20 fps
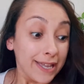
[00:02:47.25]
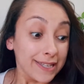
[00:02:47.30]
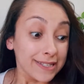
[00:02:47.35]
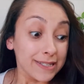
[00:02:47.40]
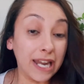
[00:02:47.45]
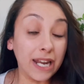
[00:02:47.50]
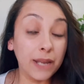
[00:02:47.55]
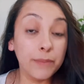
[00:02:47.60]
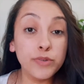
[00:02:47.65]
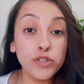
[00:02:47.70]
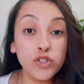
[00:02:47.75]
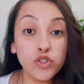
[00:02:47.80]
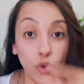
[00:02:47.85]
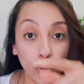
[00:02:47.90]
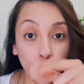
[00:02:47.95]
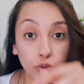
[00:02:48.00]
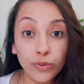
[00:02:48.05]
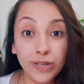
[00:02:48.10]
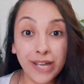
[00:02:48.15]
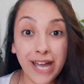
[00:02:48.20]
Ela
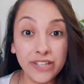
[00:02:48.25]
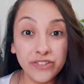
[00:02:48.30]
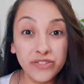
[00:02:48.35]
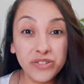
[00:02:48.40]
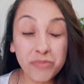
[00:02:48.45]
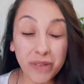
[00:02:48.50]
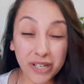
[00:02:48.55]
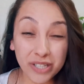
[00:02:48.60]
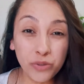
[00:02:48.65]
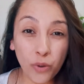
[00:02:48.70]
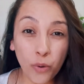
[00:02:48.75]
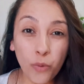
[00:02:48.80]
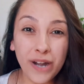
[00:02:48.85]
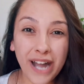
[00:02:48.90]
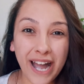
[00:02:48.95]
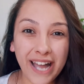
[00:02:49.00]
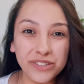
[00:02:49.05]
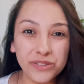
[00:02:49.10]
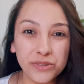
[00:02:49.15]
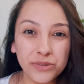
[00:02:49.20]
pisou no gato e matou o
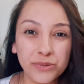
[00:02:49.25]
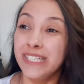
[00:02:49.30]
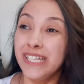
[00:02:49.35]
gato.